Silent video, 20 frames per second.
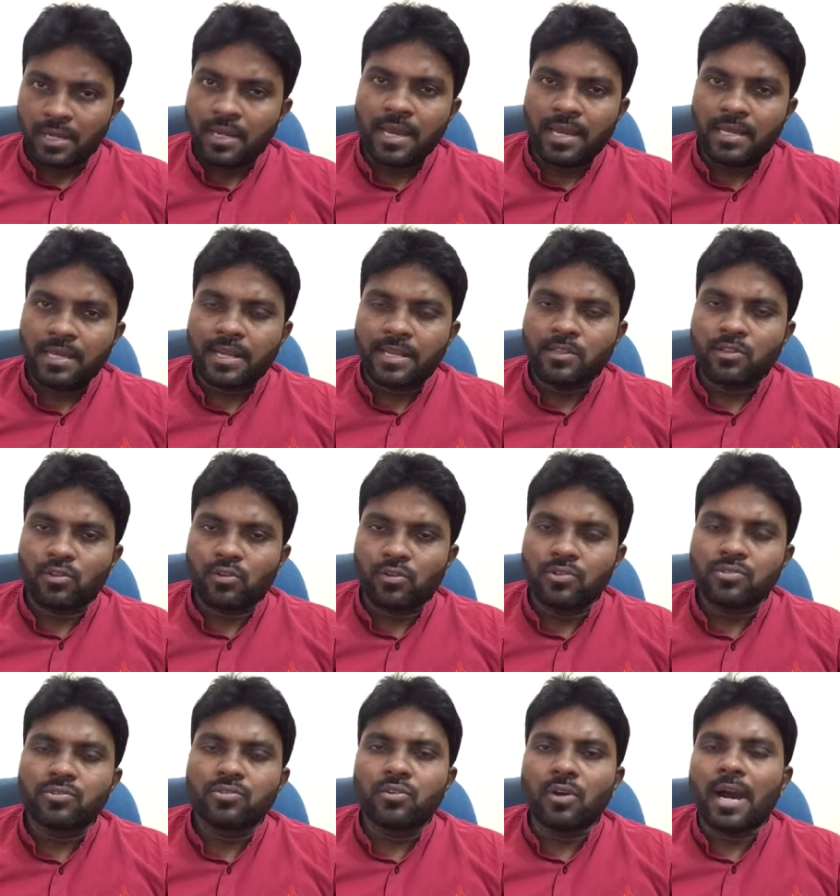నాలుగైదు
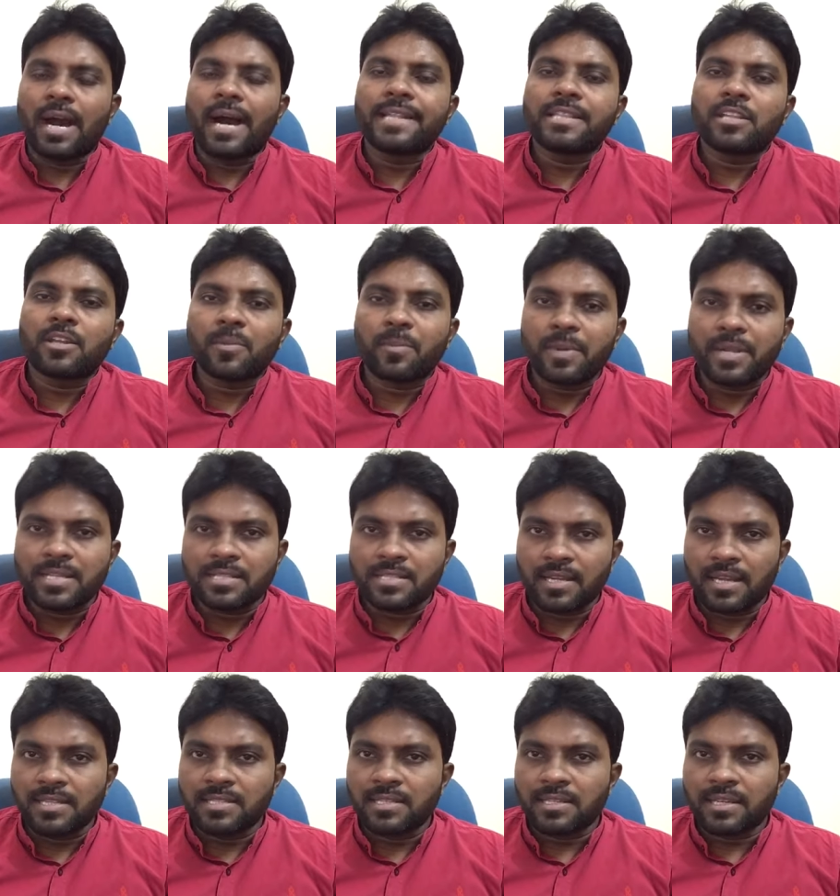రోజులు ఆంధ్రప్రదేశ్
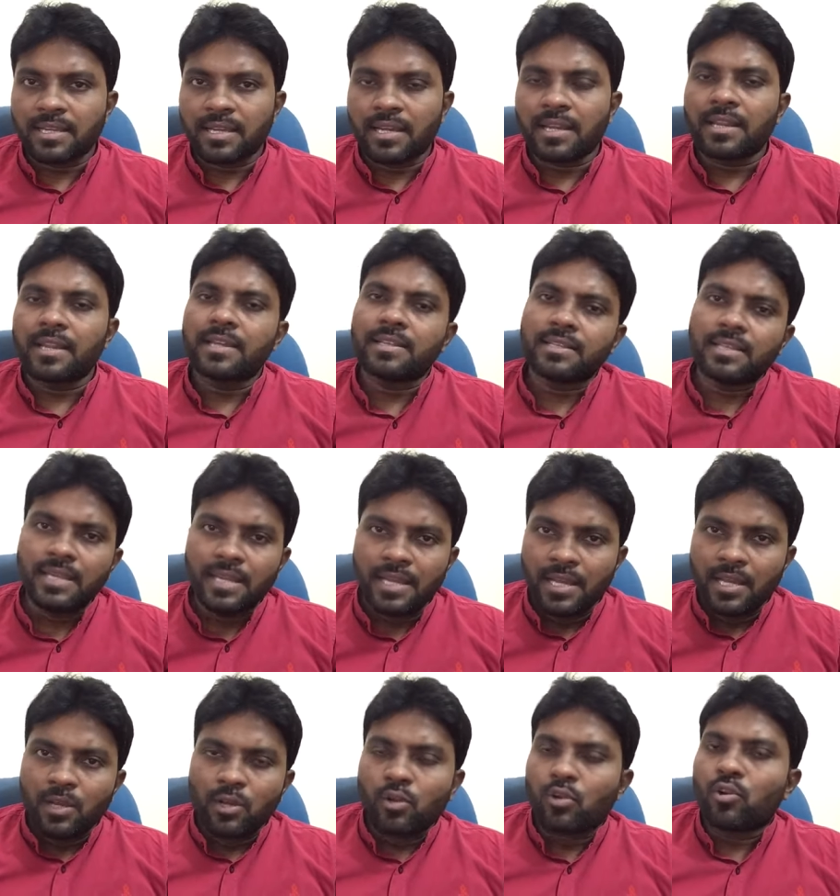రాజకీయాలను అయితే
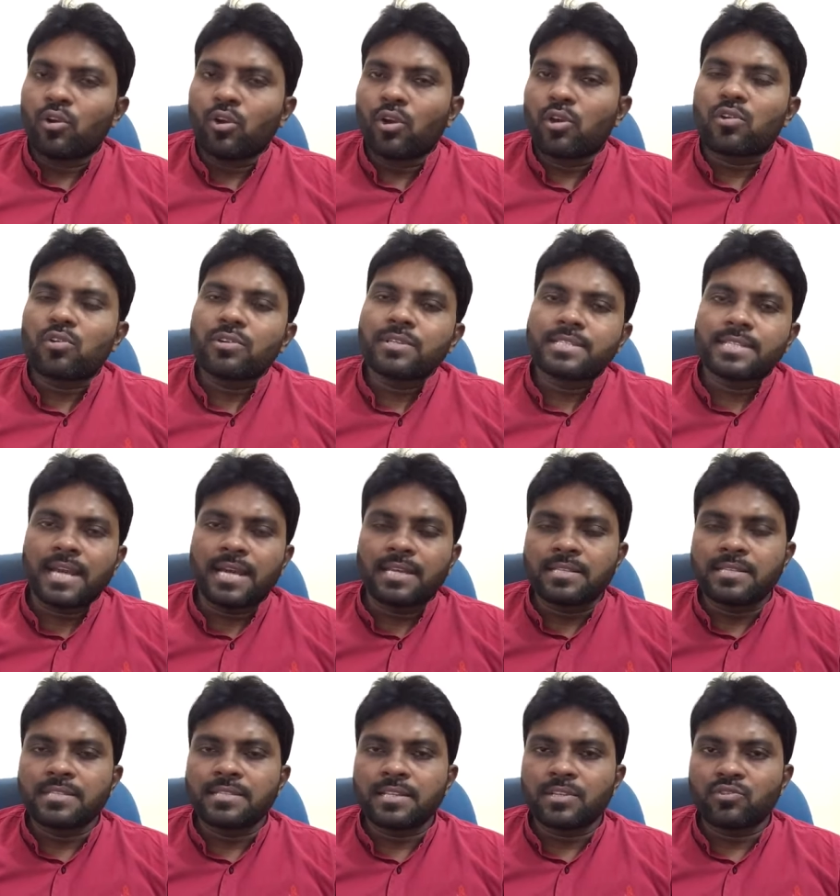కోర్టులు
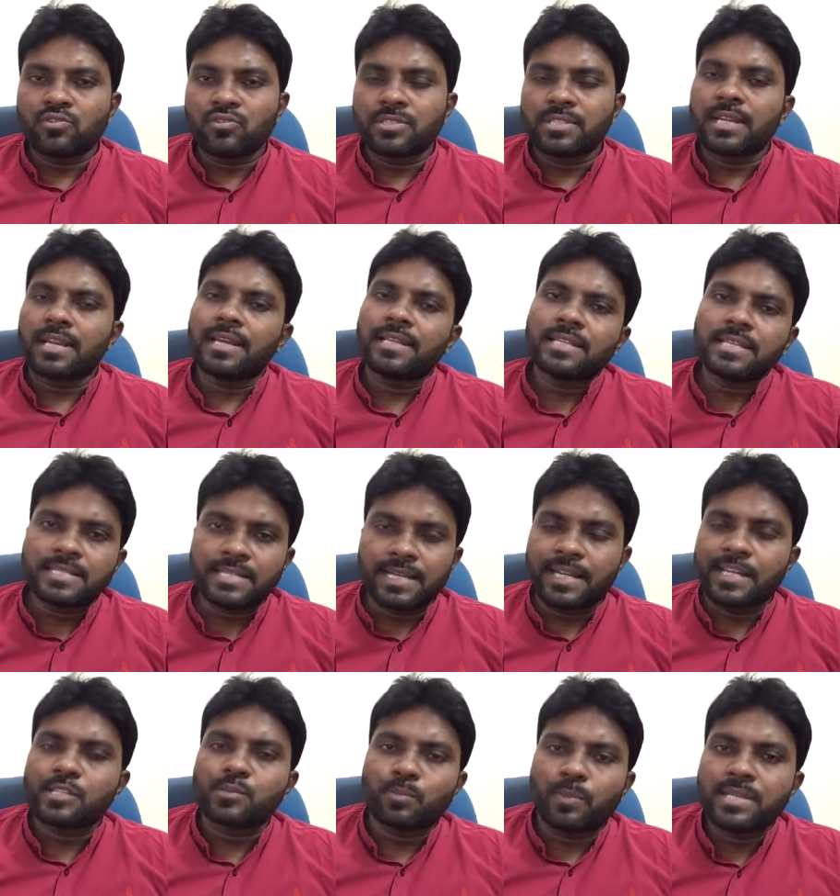శాసించే సూచనలు అయితే
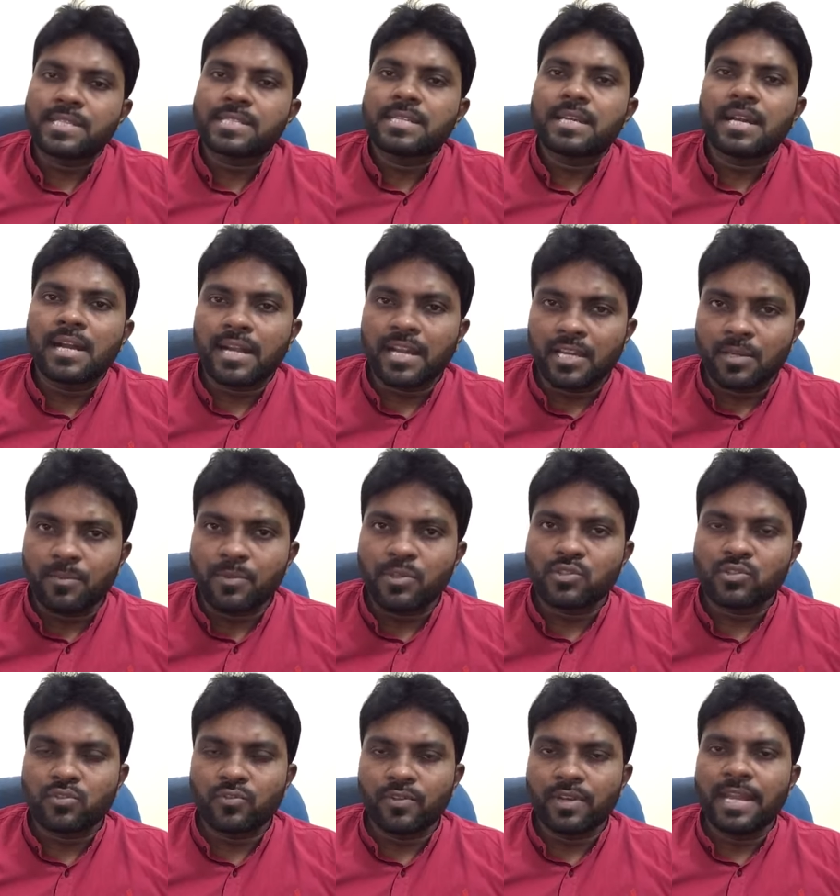చాలా స్పష్టంగా
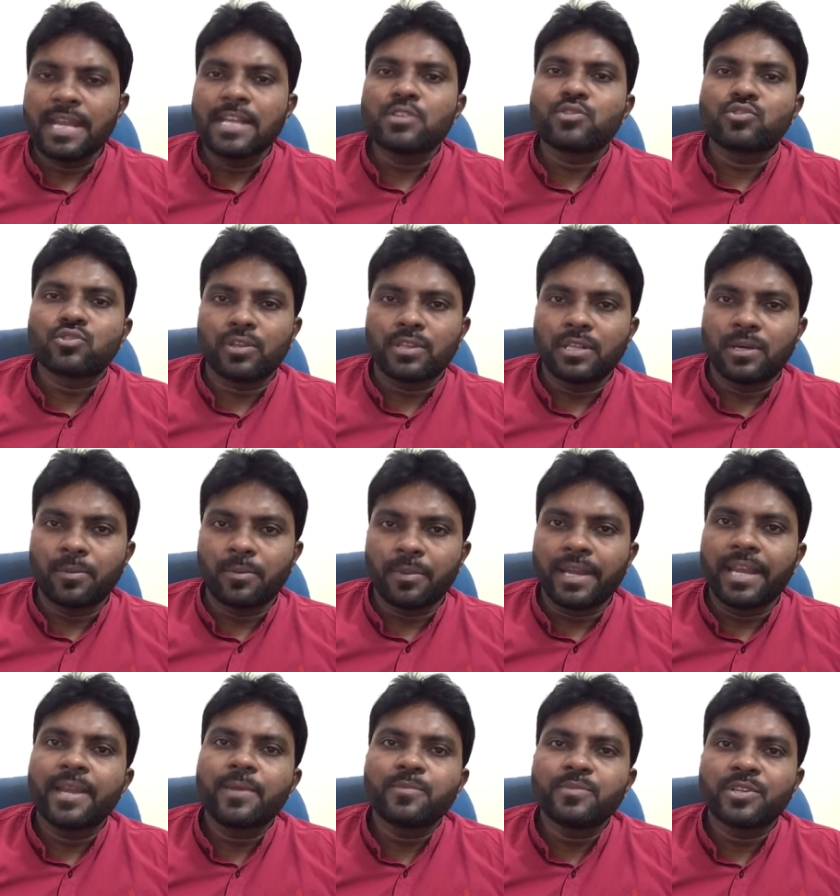కనిపిస్తూ ఉన్నాయి చూద్దాం
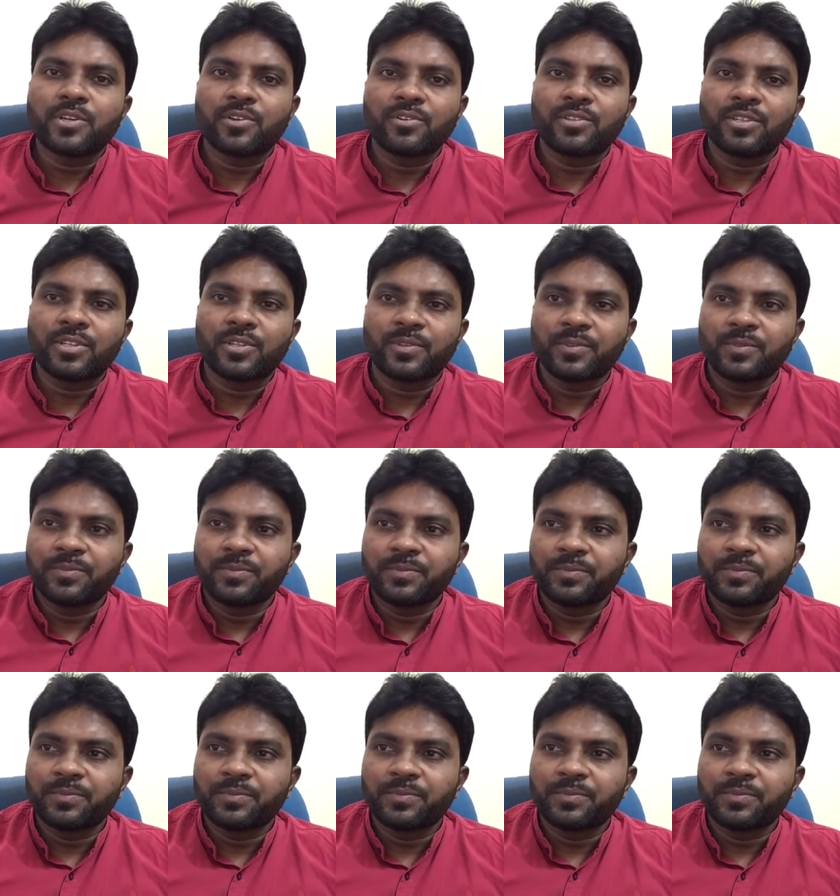ఏం జరుగుతుందో